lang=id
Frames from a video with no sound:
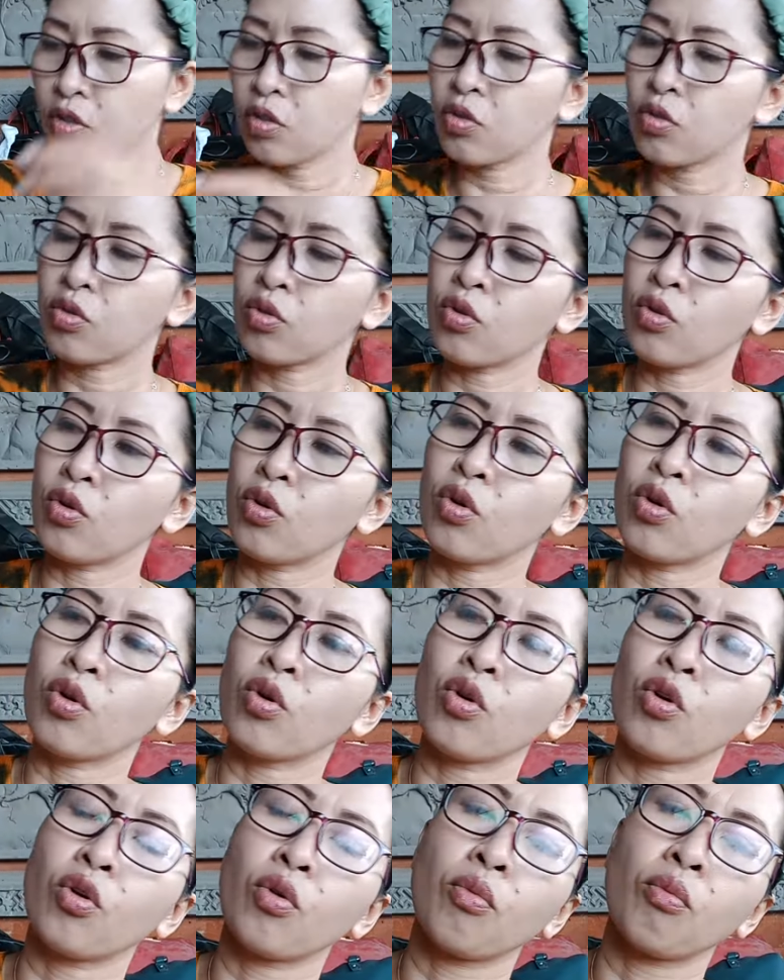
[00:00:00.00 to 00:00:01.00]
tuh
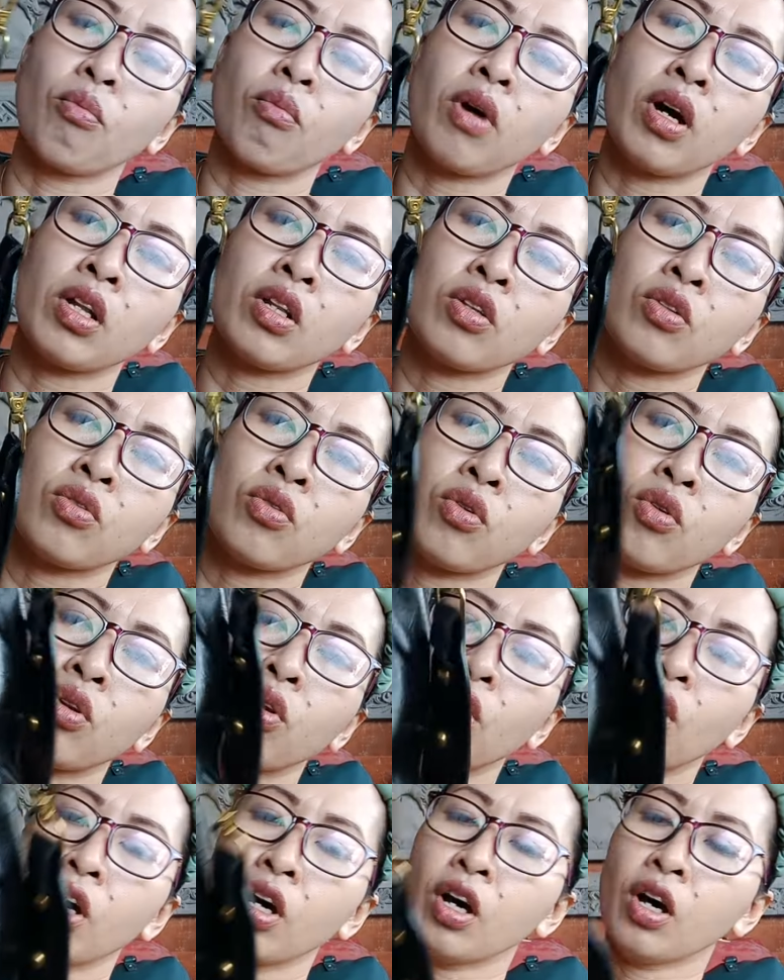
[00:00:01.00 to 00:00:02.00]
mantul
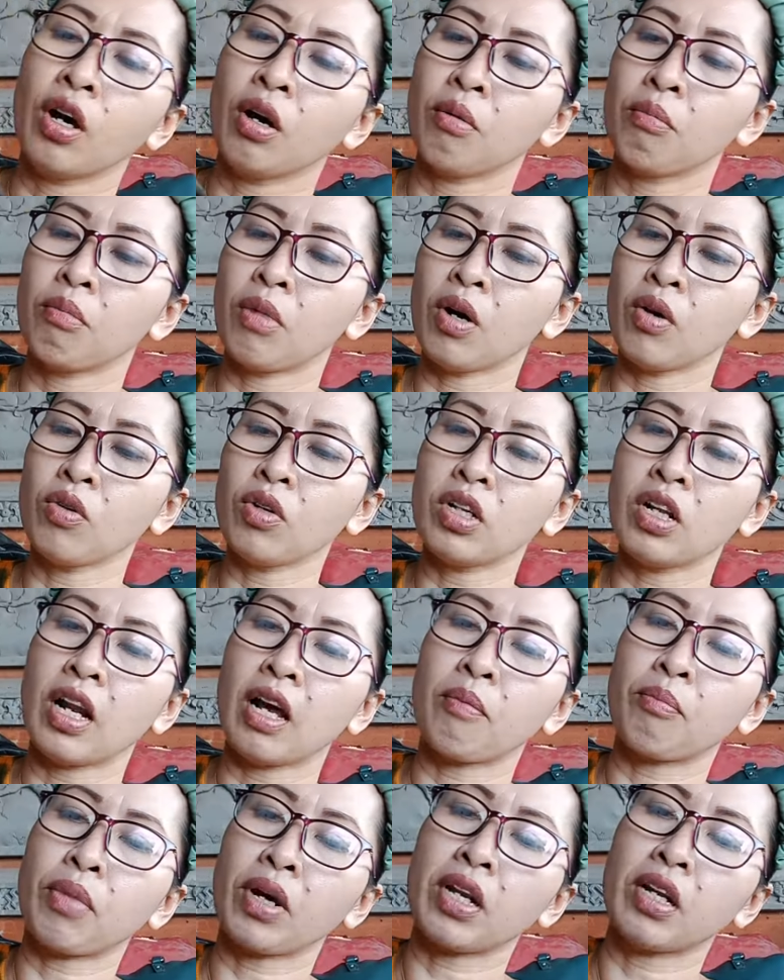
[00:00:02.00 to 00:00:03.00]
mau
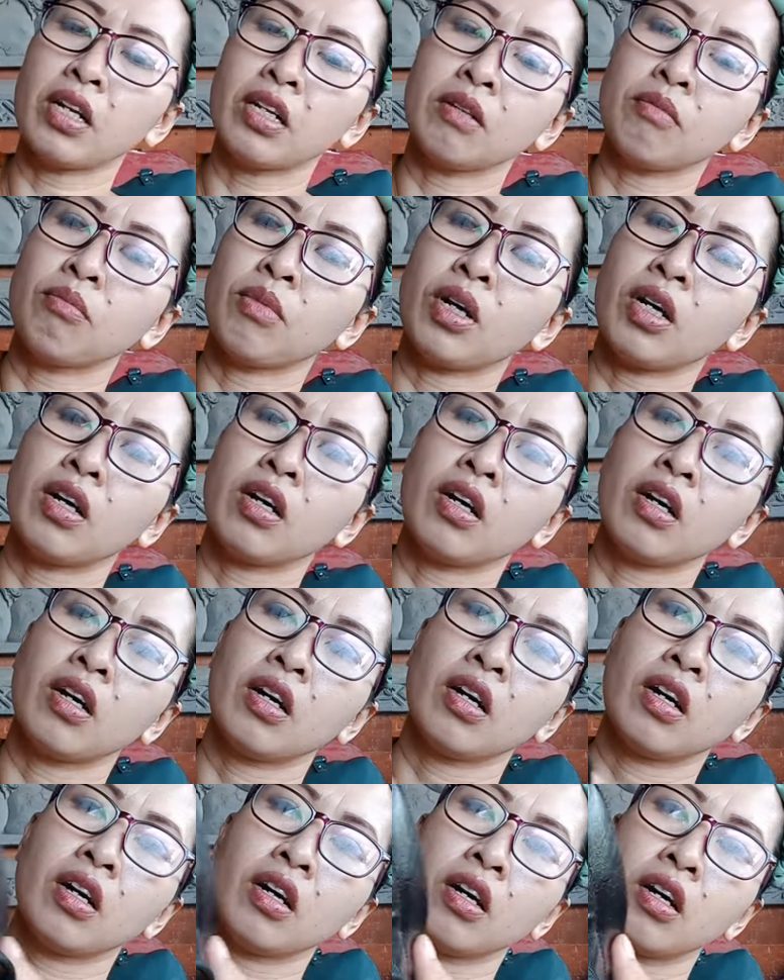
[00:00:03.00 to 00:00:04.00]

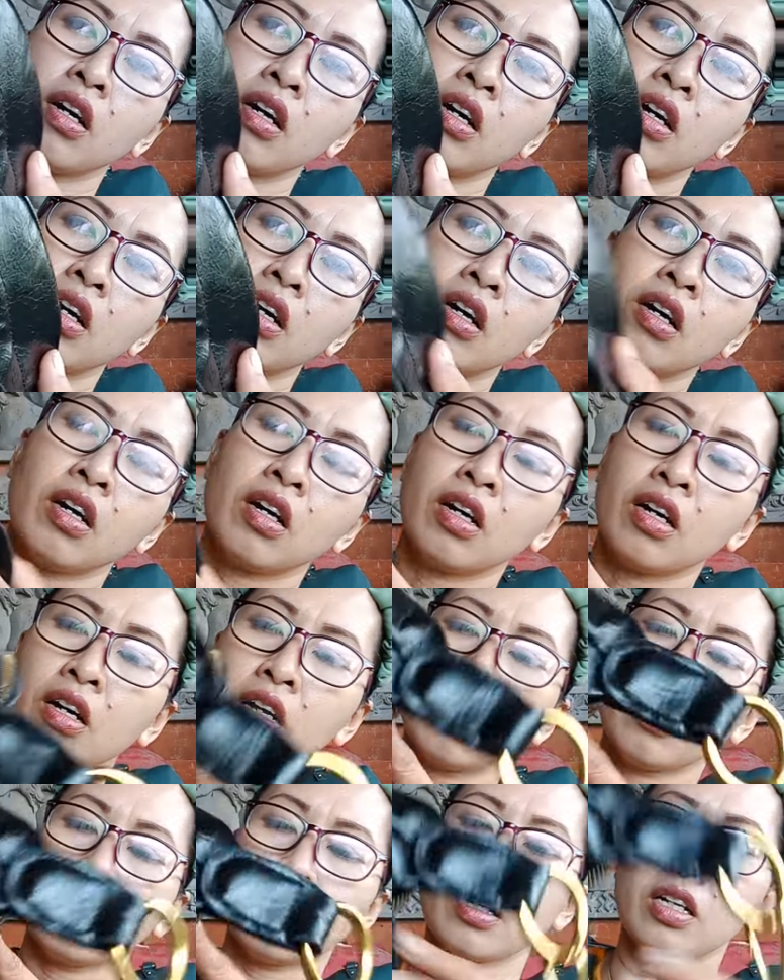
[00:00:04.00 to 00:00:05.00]

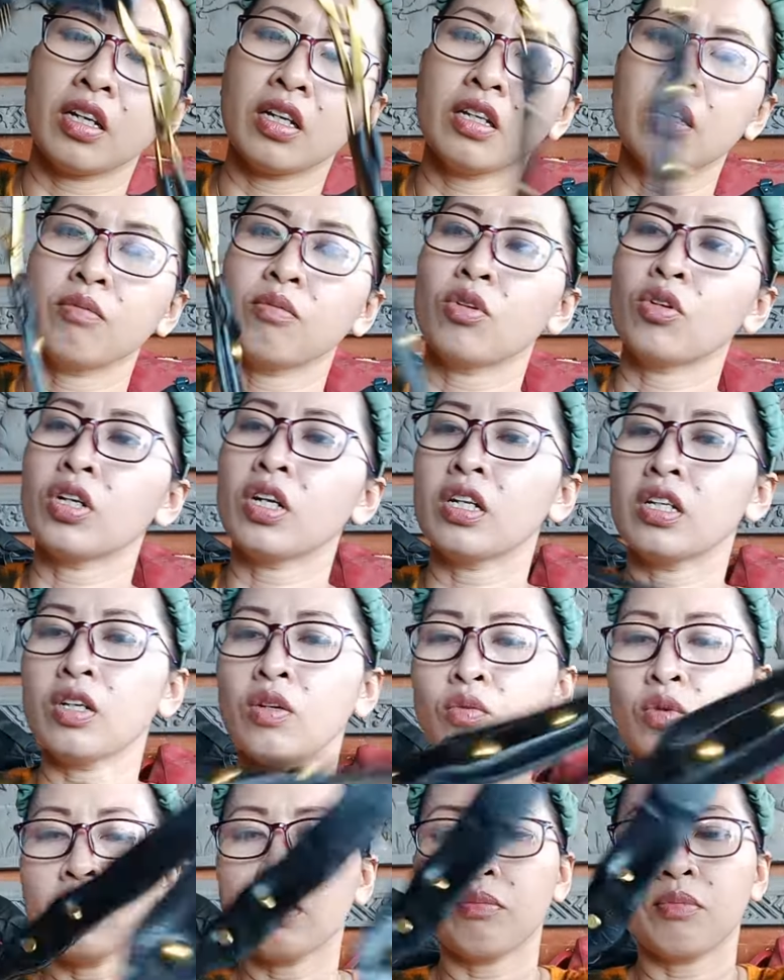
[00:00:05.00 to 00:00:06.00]
85 nah ini modelnya
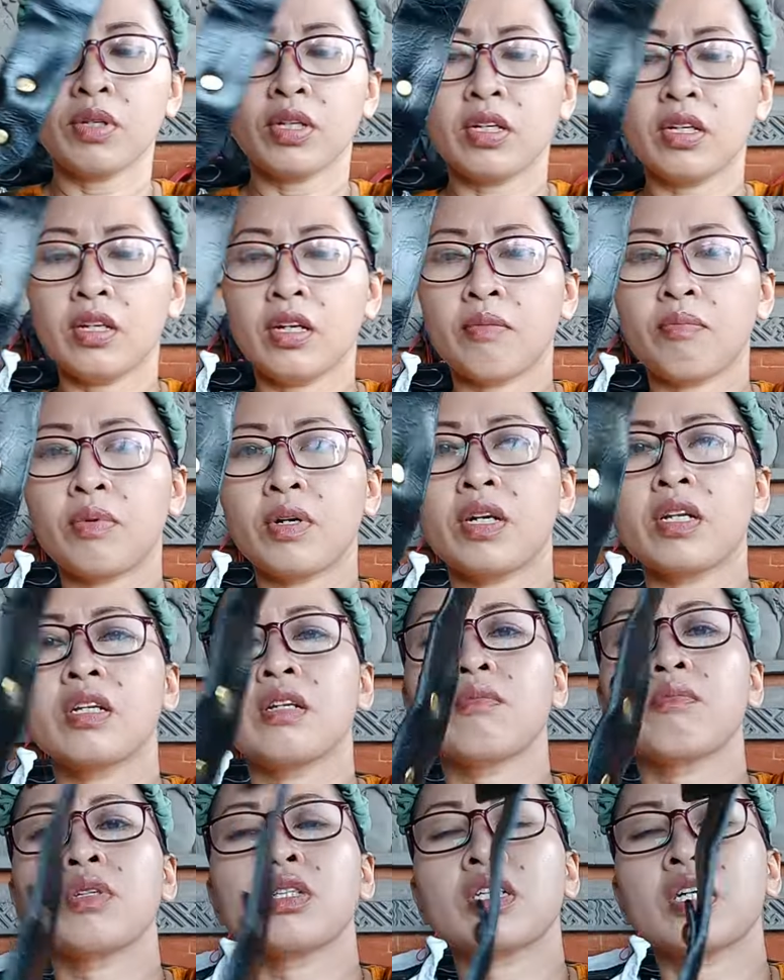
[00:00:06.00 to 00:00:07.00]
WB apa ini
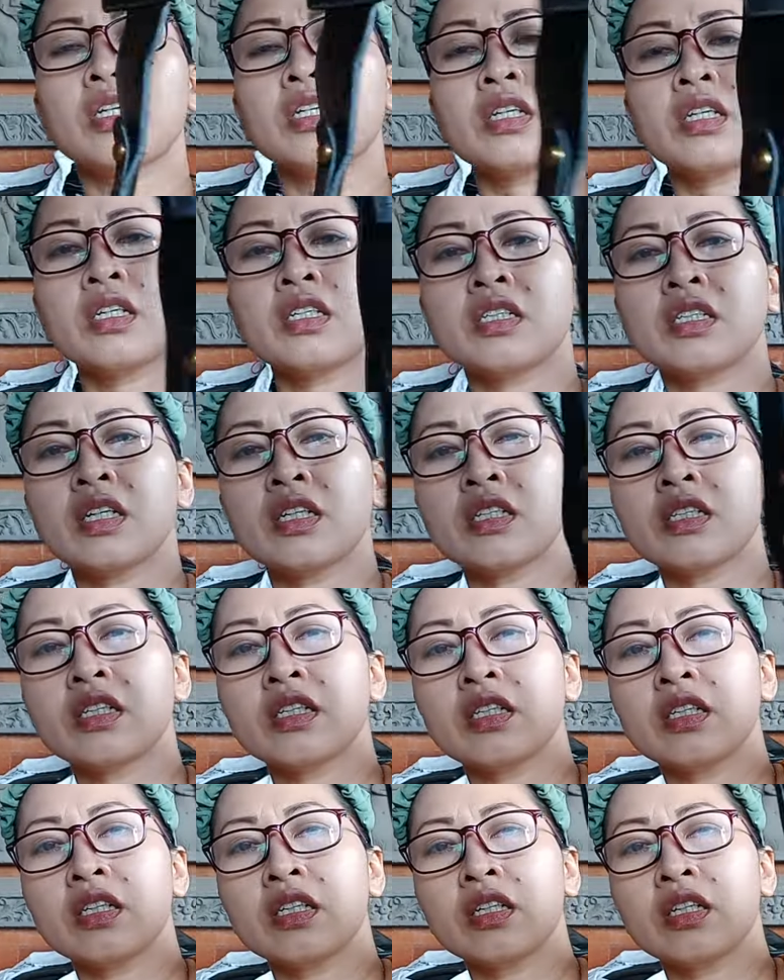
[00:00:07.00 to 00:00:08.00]
bisa di adjust ini